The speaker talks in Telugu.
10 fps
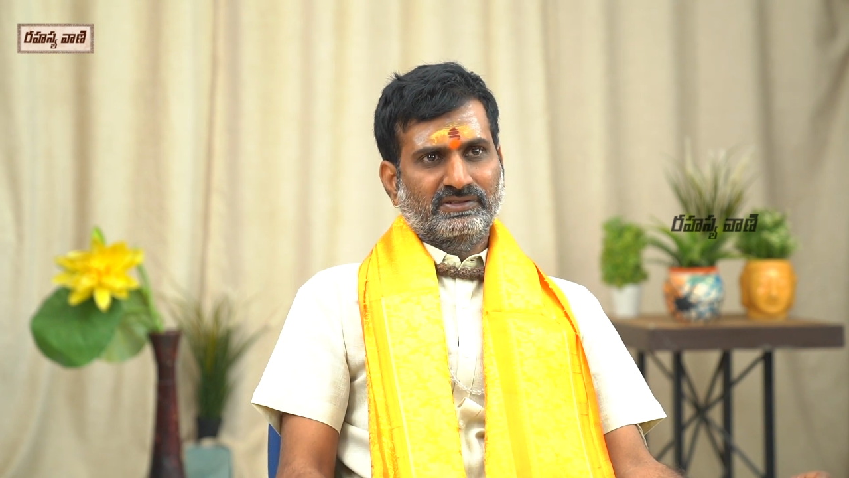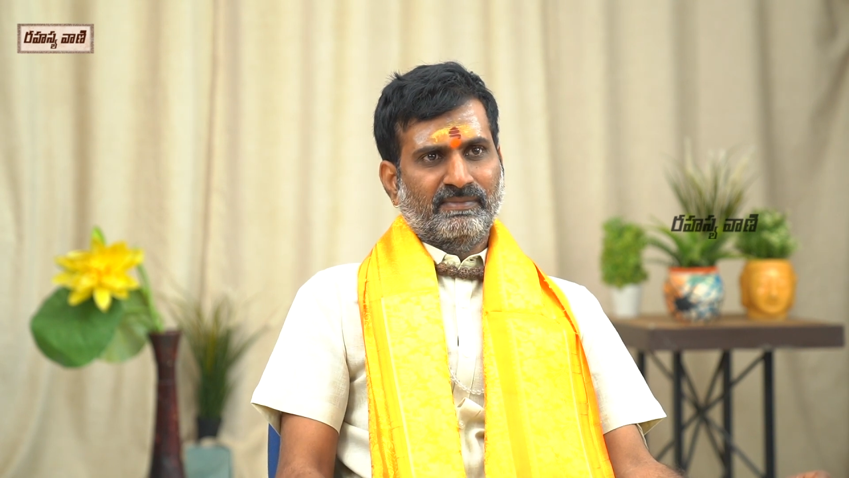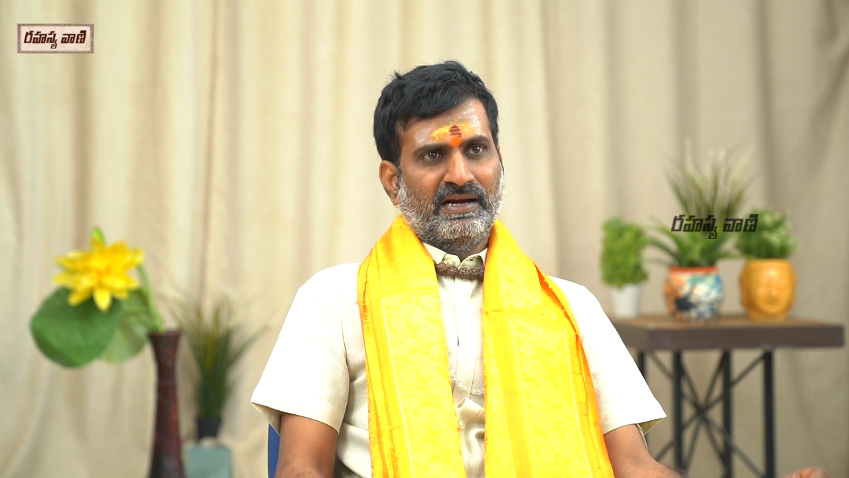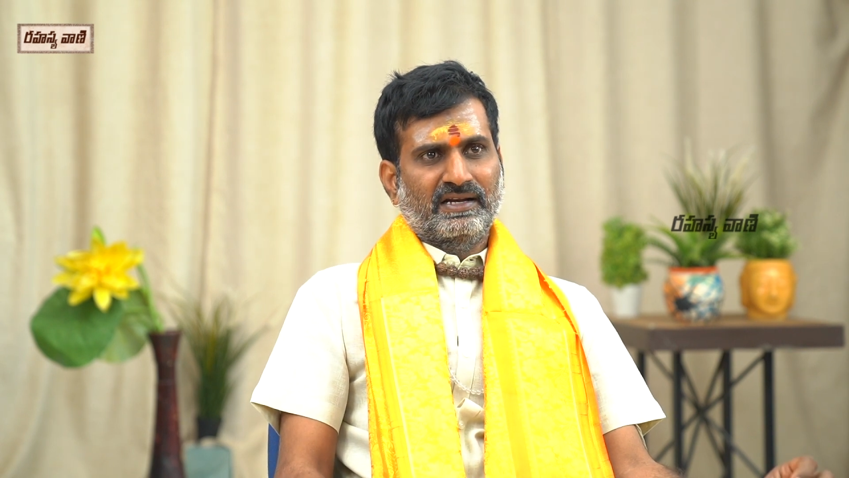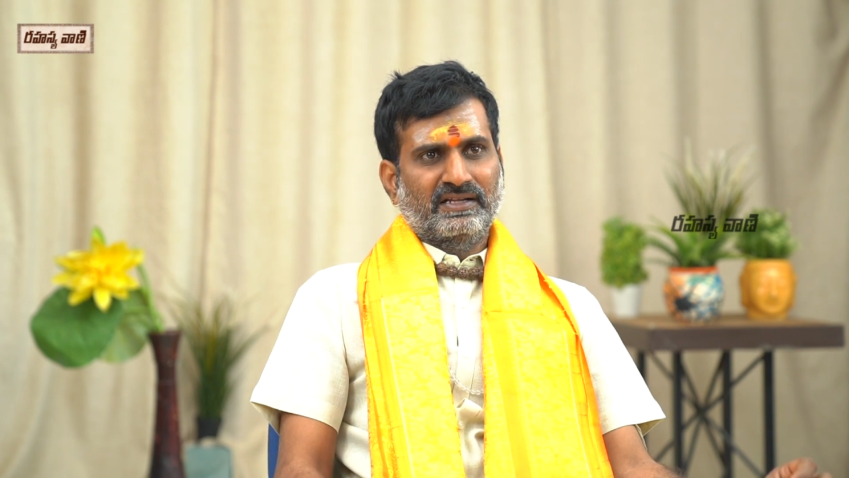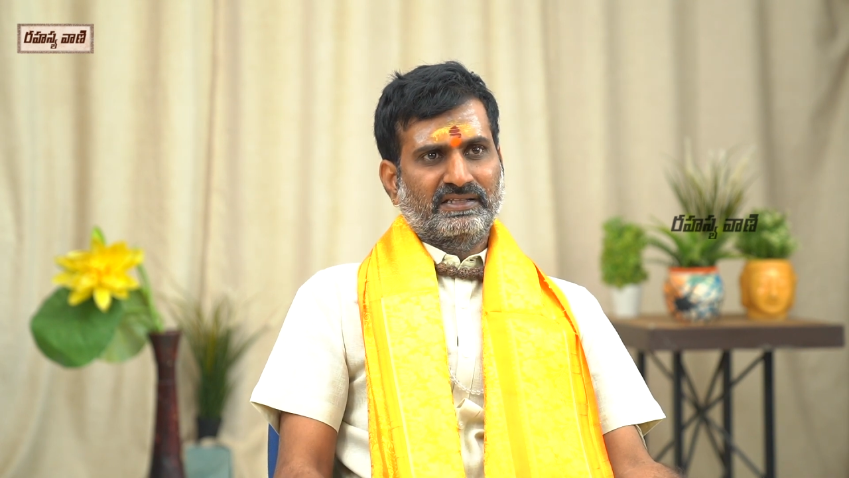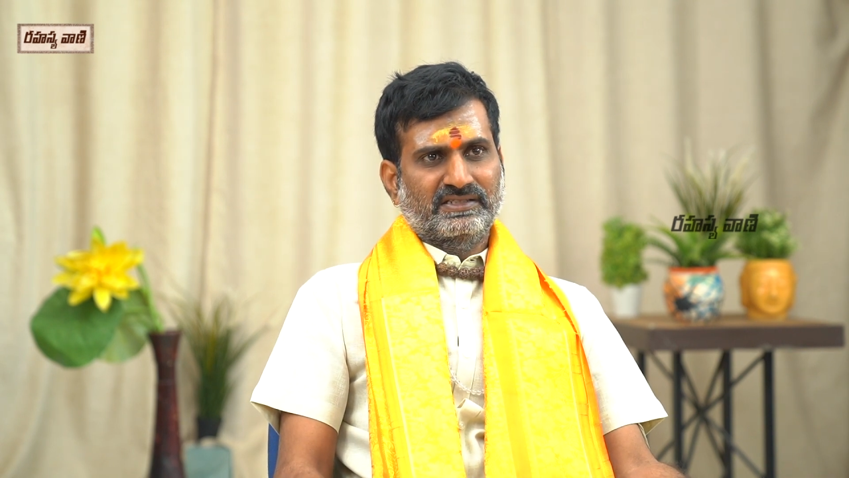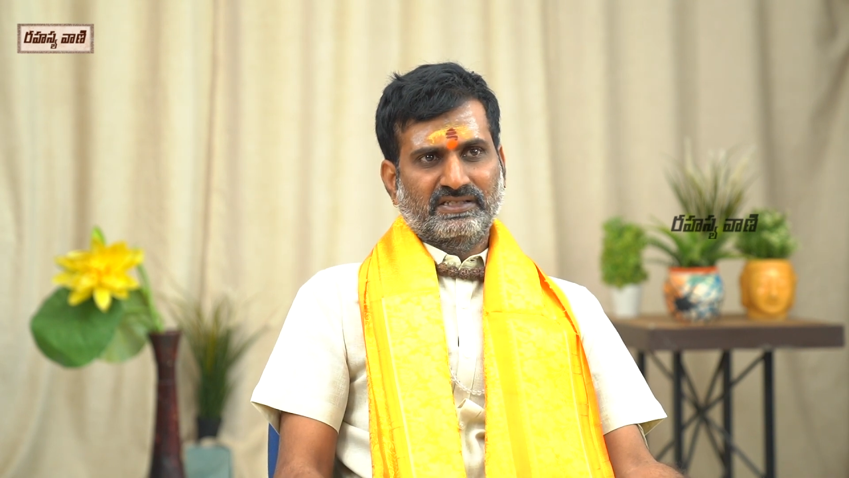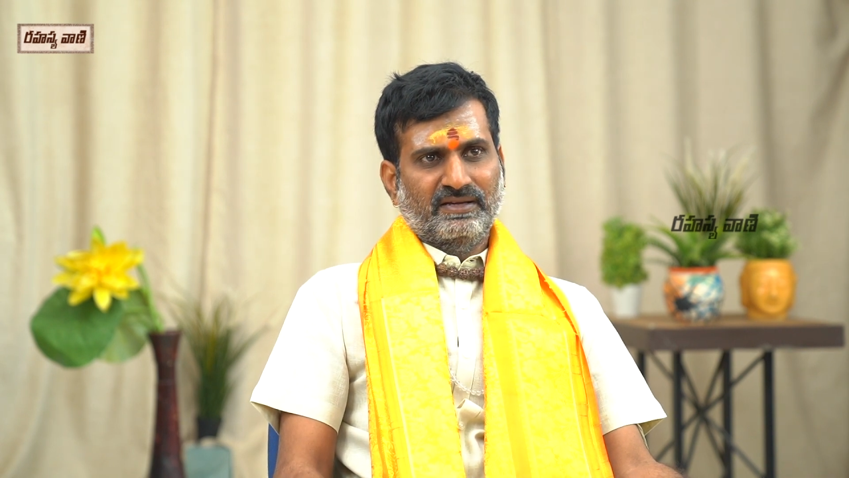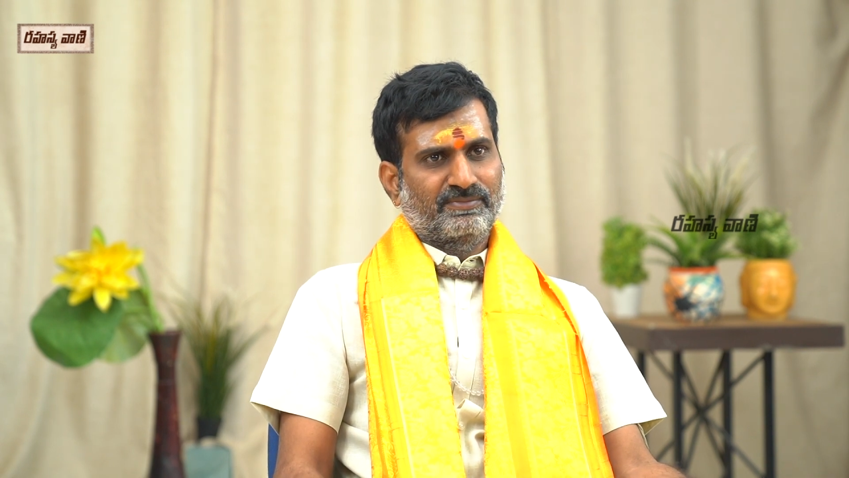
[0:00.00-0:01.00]
నుంచి మండల
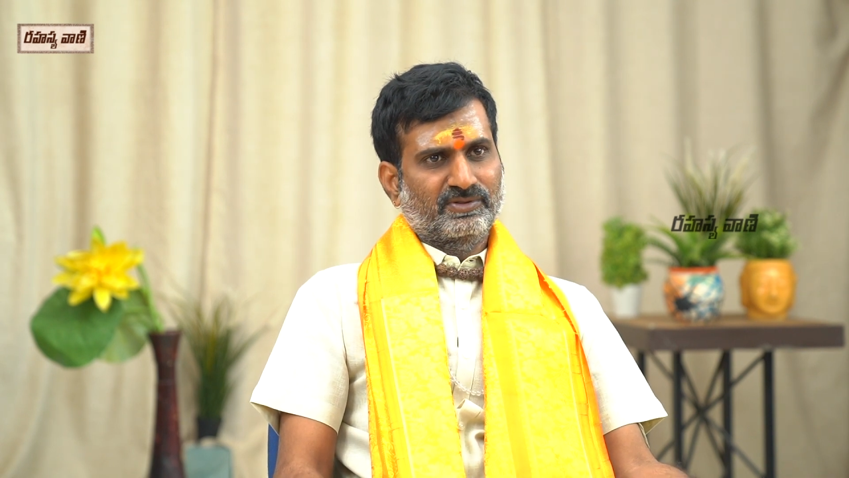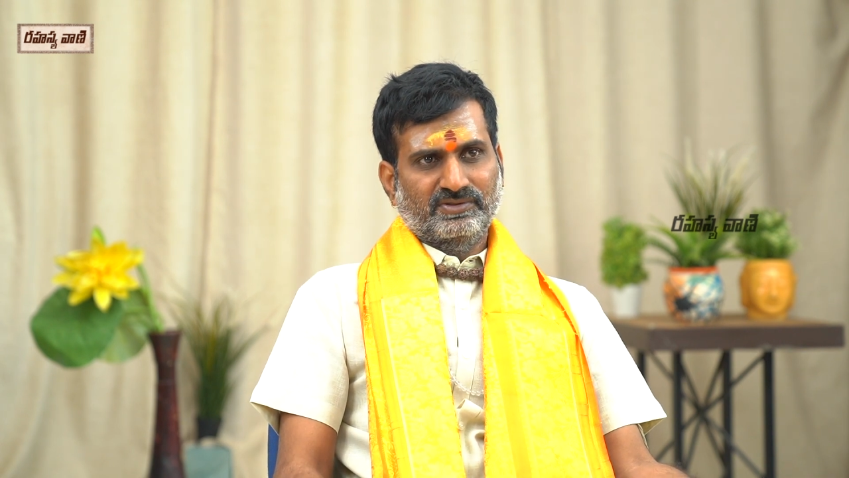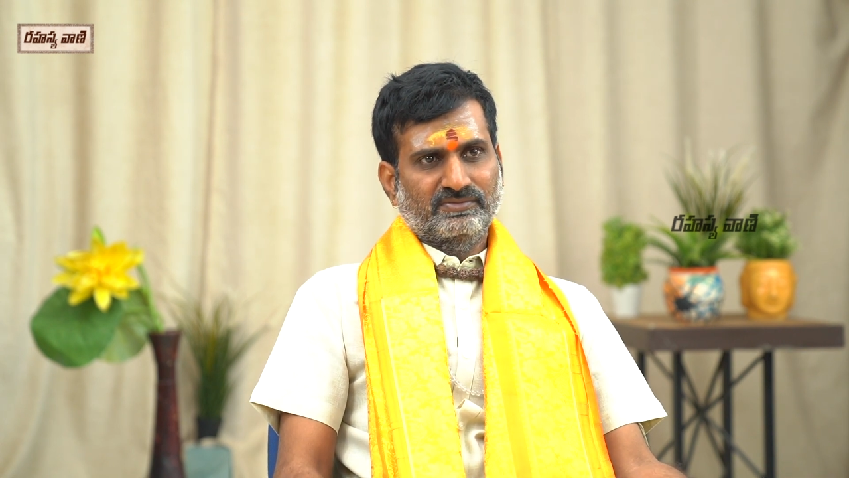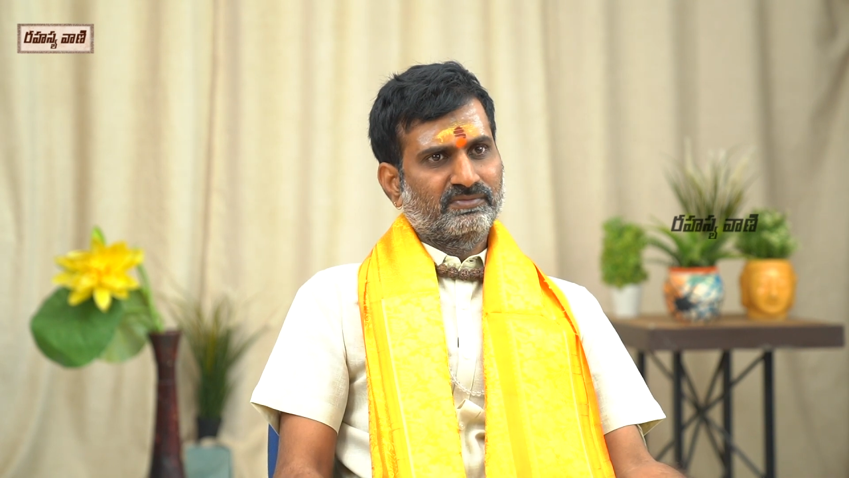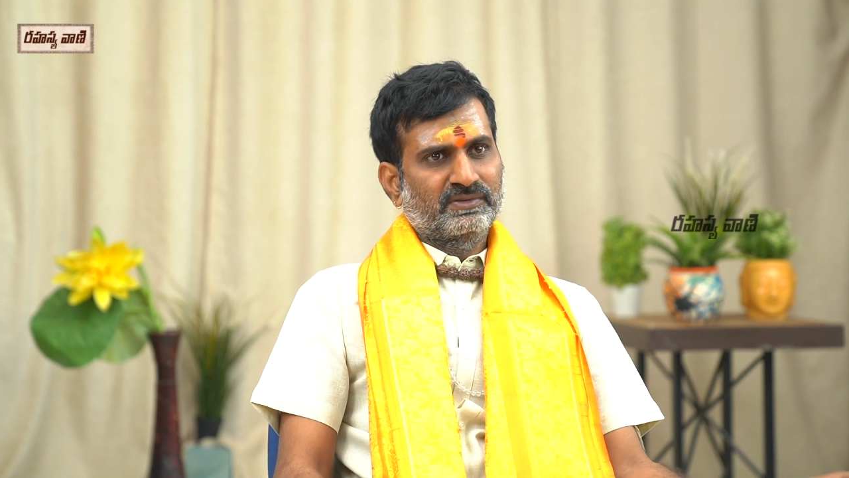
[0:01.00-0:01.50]
దీక్ష అయిపోతుంది